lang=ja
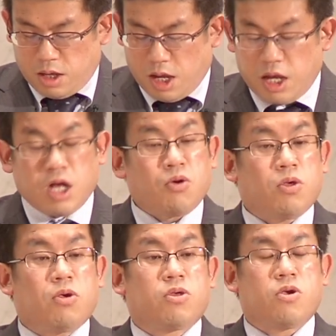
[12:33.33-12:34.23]
大学を
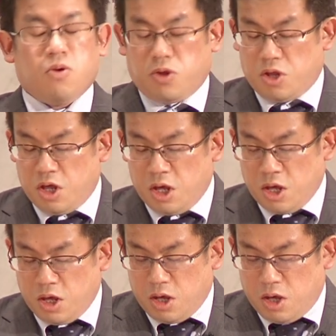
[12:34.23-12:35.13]
卒業し、
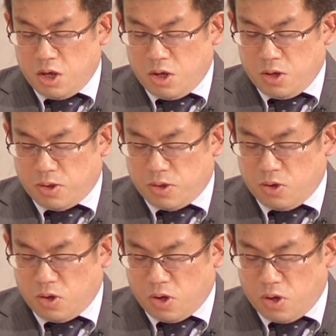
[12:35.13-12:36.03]
す
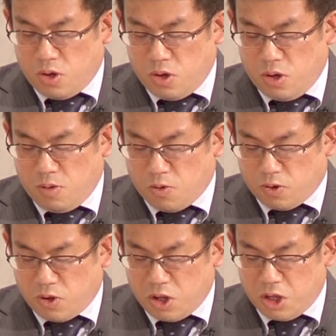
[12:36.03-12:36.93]
ぐ
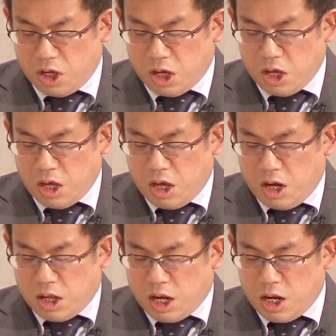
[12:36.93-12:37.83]
牧師に
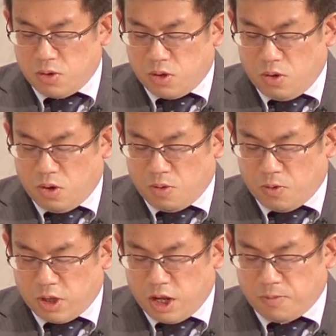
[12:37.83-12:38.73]
なれると
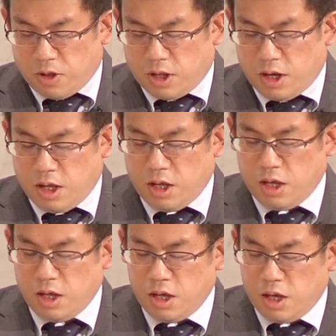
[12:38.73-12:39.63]
思っていました。
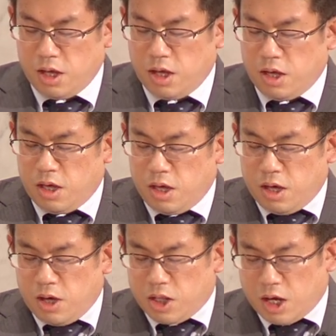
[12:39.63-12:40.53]

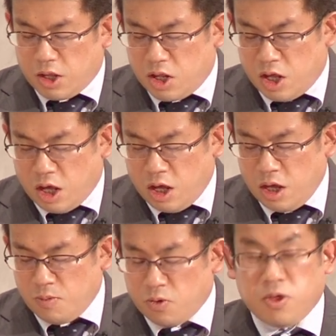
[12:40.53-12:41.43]
しかし、
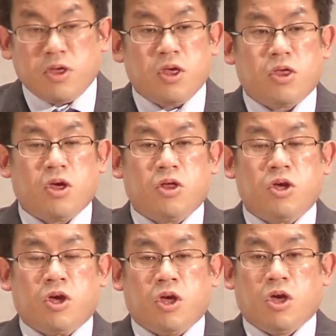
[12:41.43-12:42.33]
牧師先生
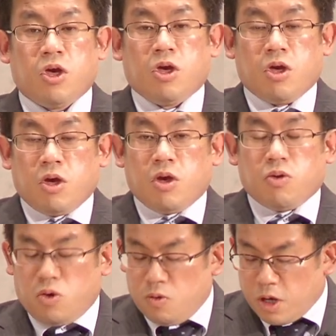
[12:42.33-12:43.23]
に、
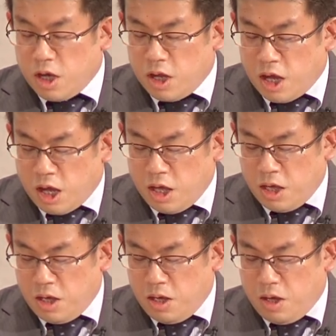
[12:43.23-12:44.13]
というわけで、
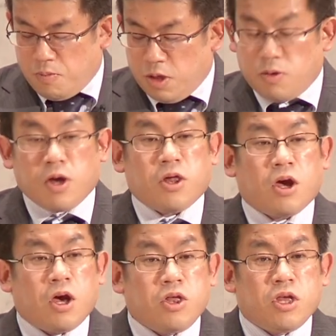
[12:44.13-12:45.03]
まずは社
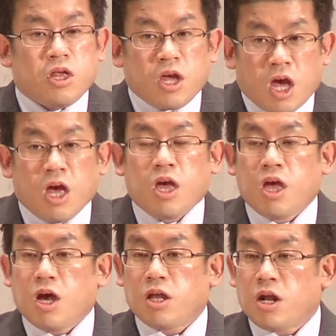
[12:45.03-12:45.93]
会に出て
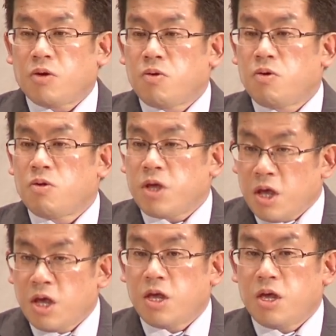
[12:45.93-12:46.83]
働くよう
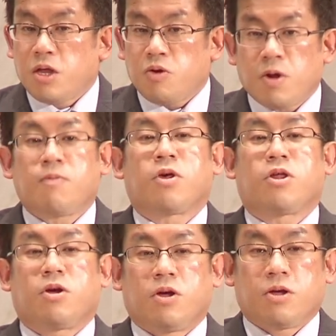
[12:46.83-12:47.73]
に言われまし